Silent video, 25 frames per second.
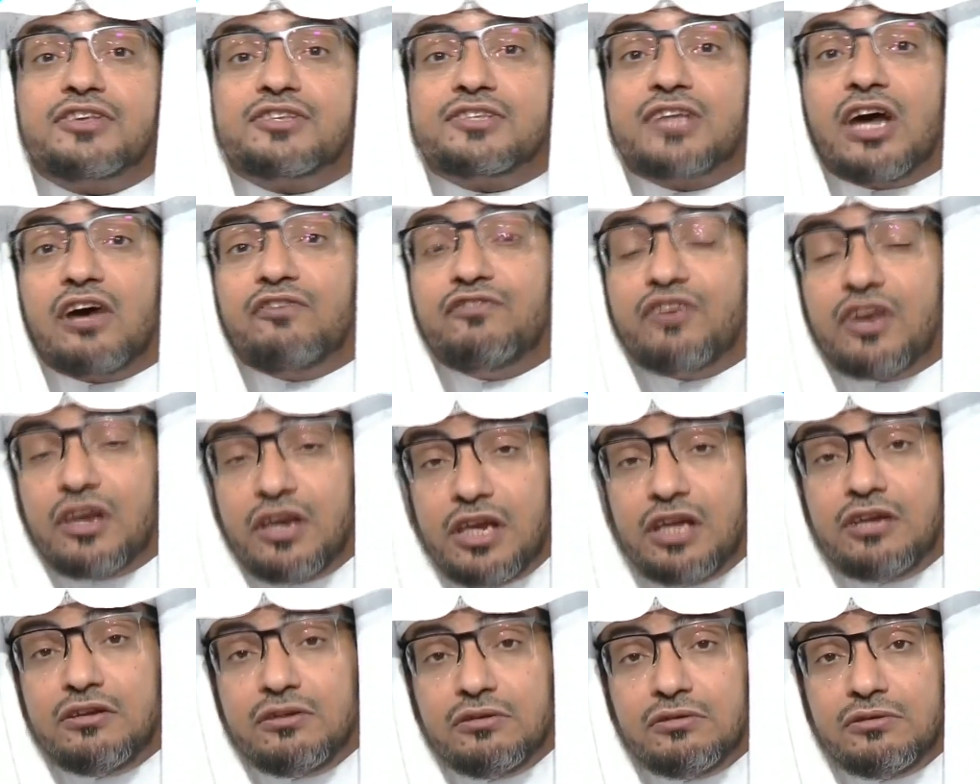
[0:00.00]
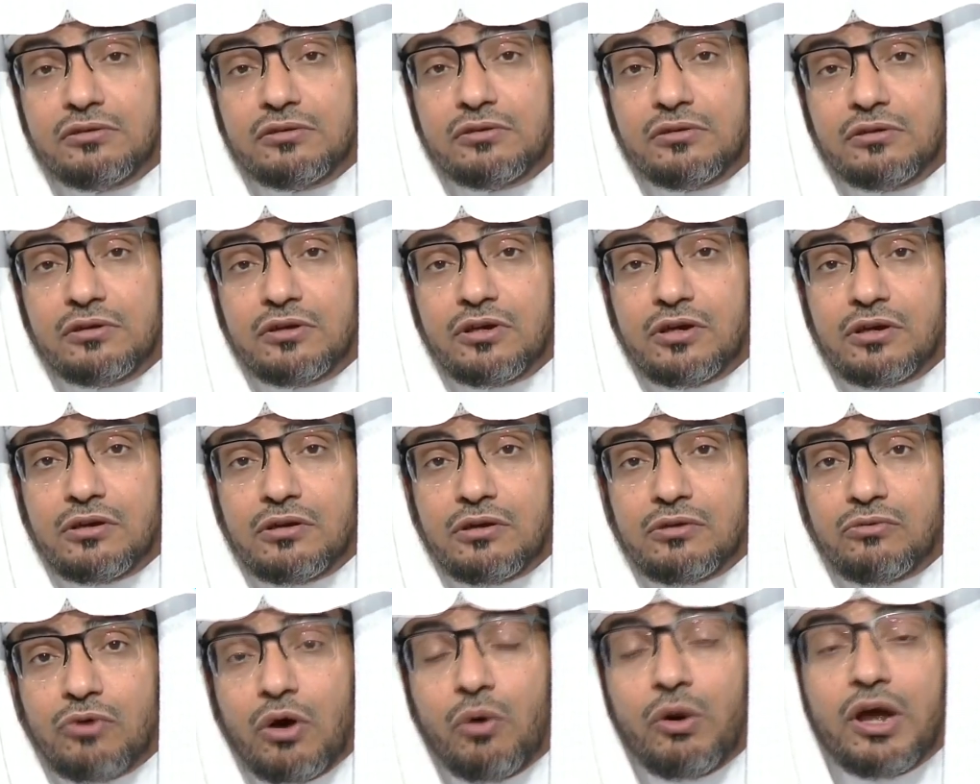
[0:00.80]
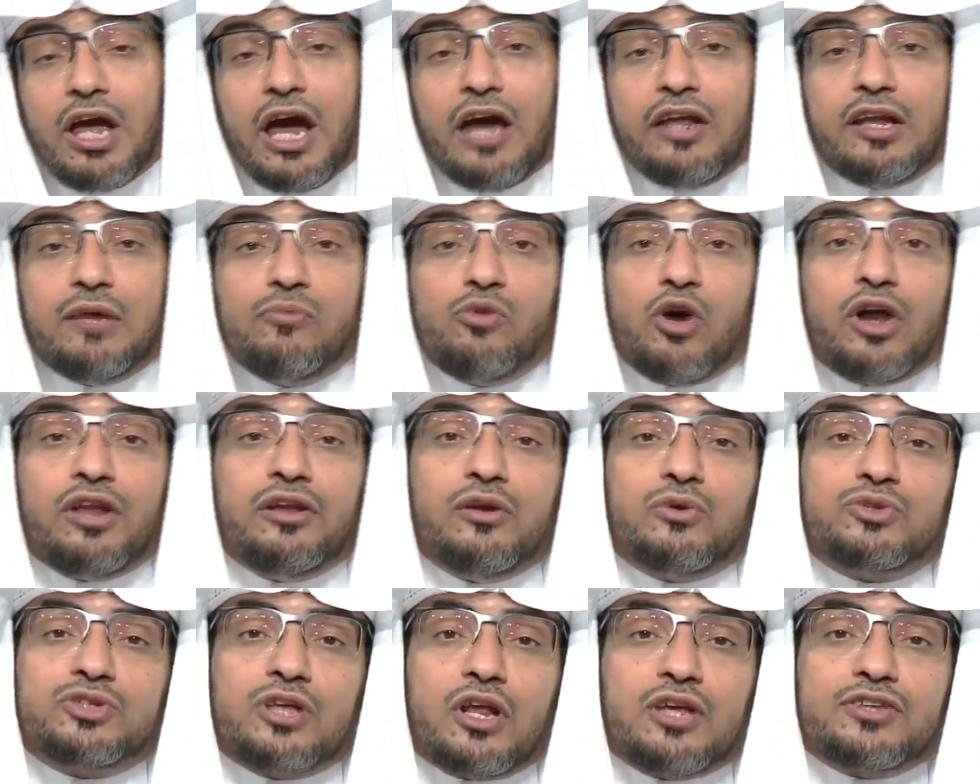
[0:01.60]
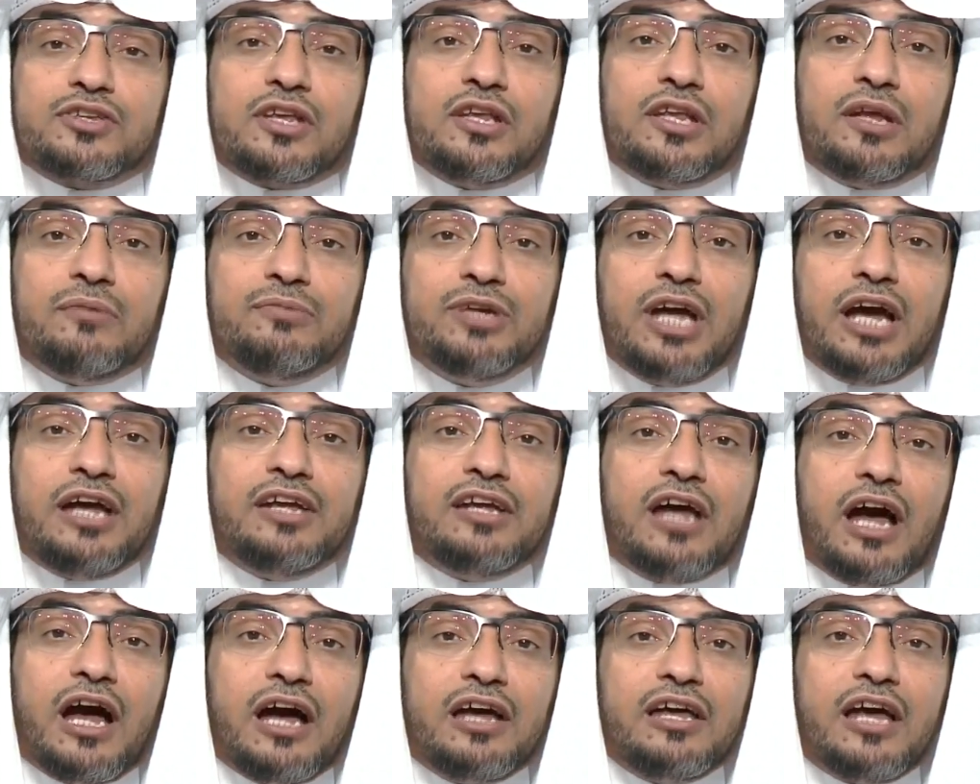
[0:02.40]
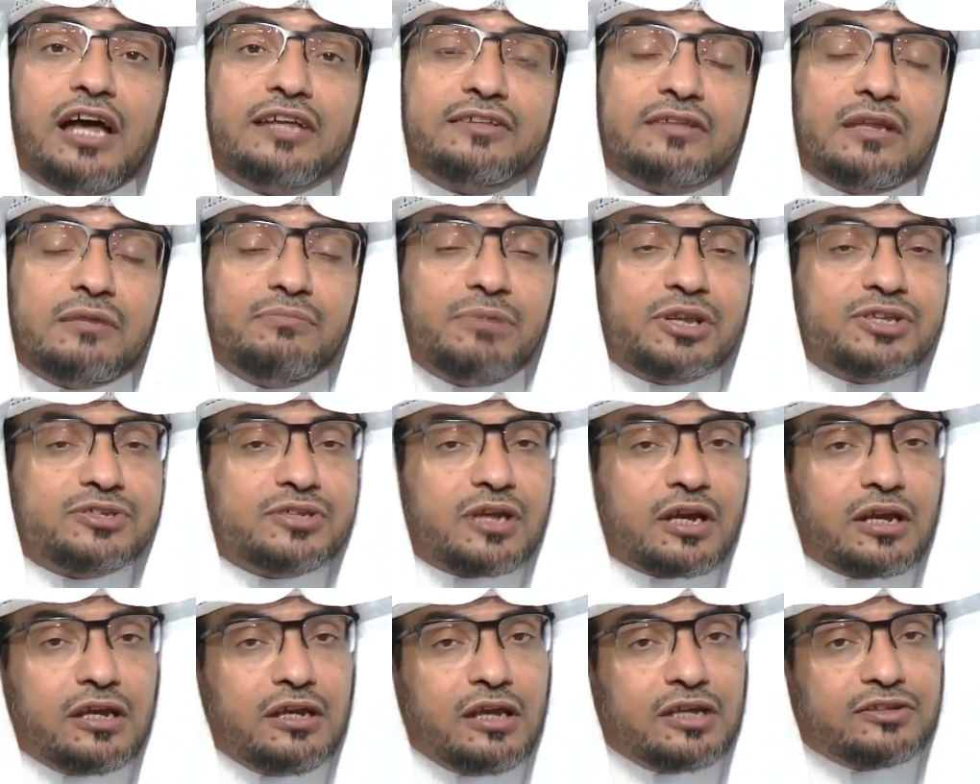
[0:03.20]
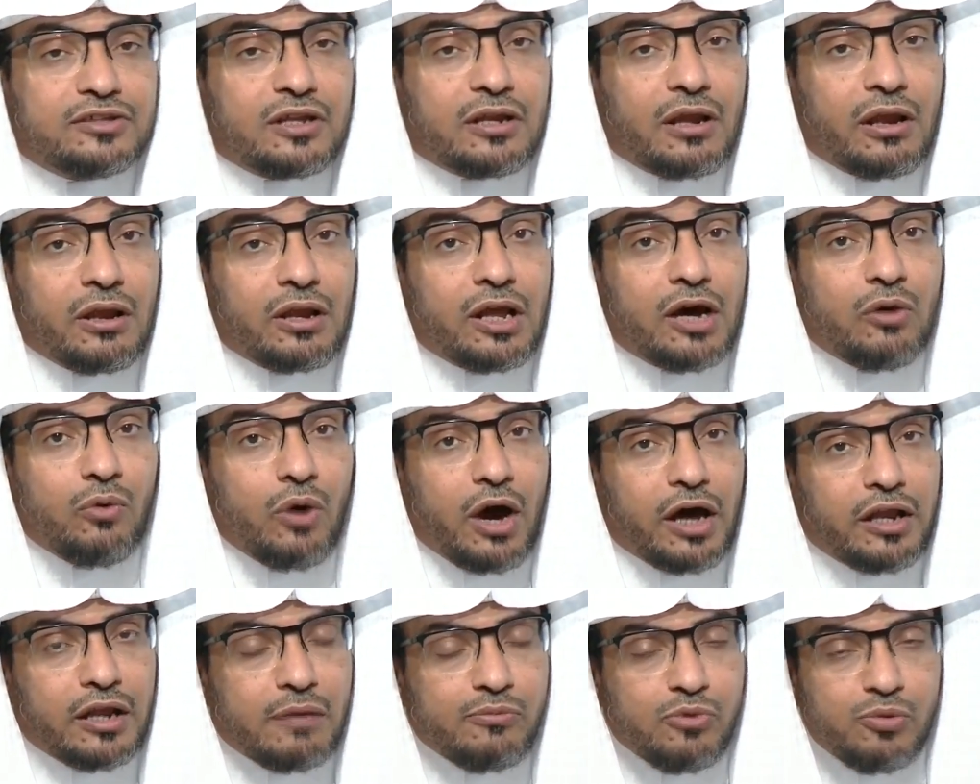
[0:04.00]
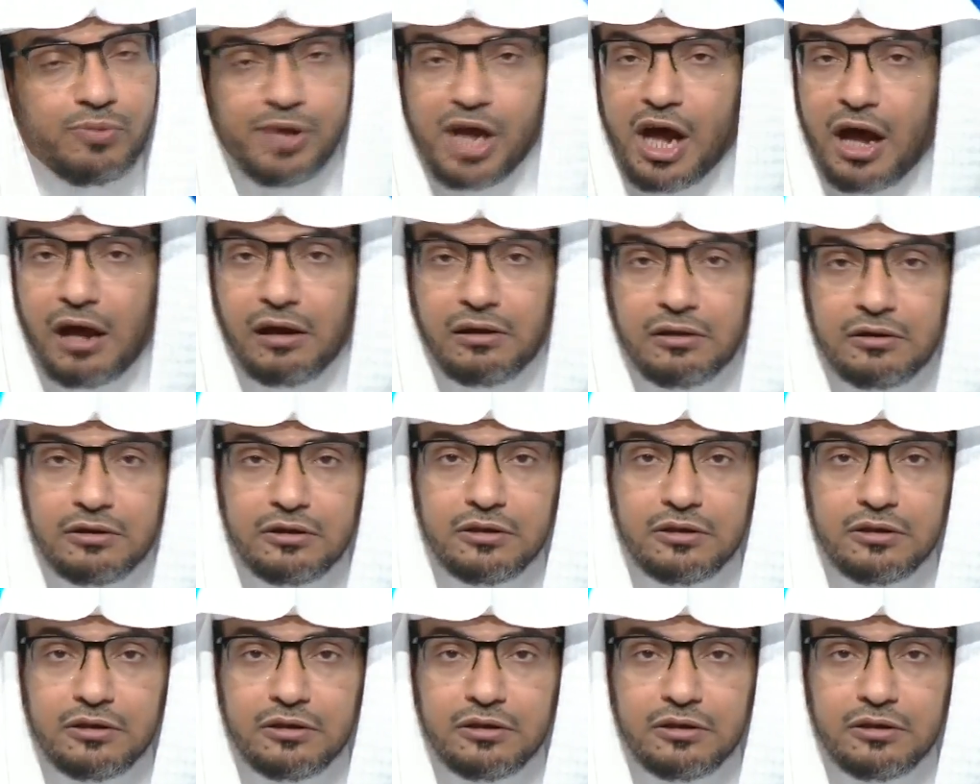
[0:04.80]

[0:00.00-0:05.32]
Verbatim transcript: استغفر لي وهو يعلم أنه صلى الله عليه وسلم يحيا حياة برزخية الله أعلم بها